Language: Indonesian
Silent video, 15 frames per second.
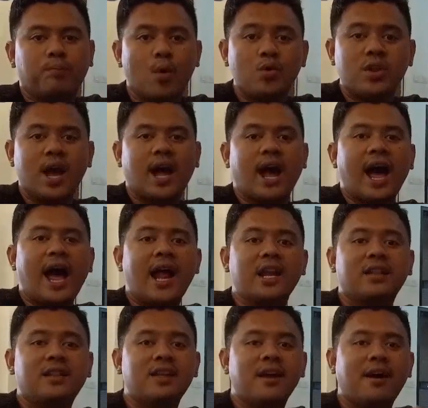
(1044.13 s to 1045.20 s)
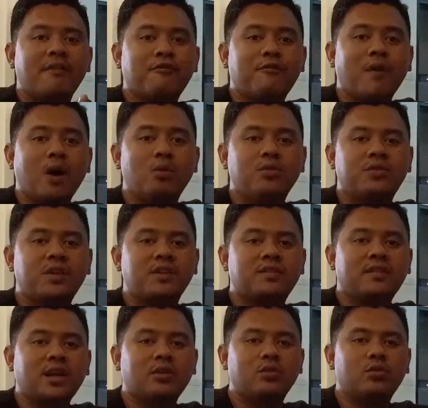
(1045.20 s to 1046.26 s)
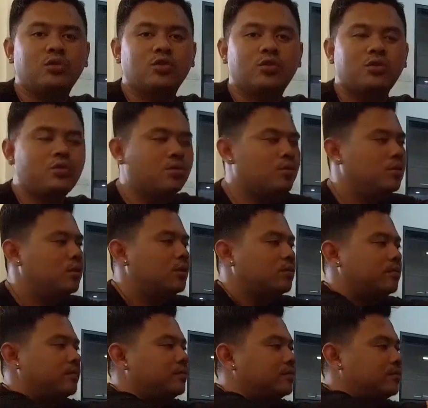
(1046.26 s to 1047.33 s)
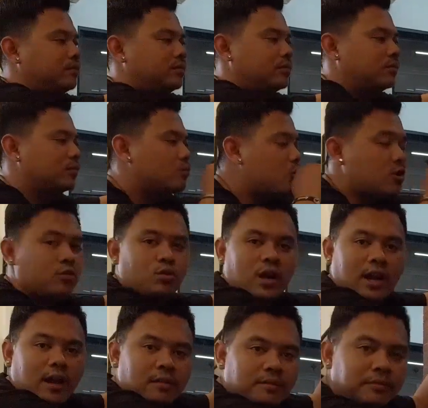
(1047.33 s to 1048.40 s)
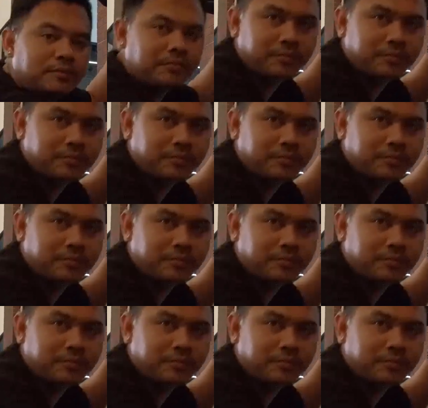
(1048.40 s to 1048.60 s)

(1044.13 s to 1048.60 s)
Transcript: punya Aditya Fauzi 177. Juara.